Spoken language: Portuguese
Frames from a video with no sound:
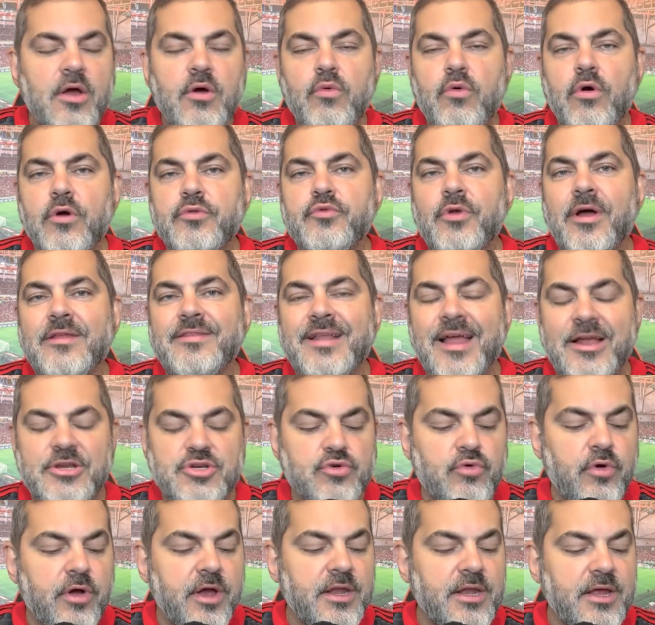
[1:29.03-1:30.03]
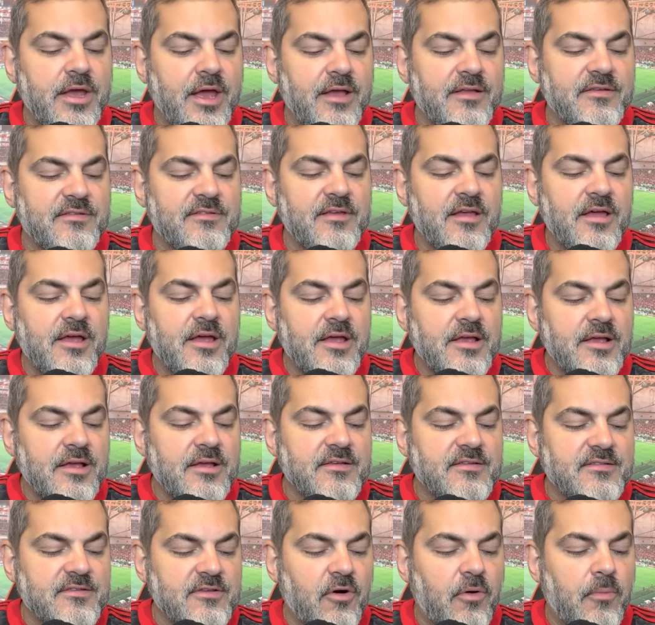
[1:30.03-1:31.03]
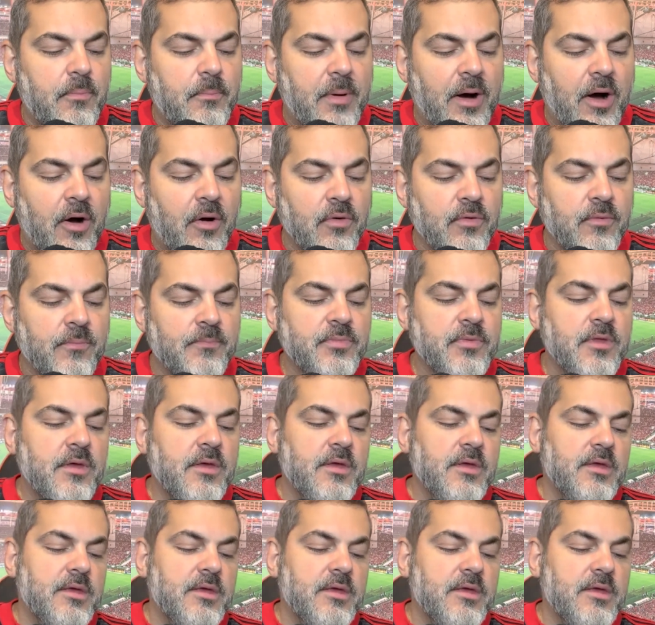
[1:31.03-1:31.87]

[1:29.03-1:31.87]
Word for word: contra o Atlético Goianiense e São Paulo.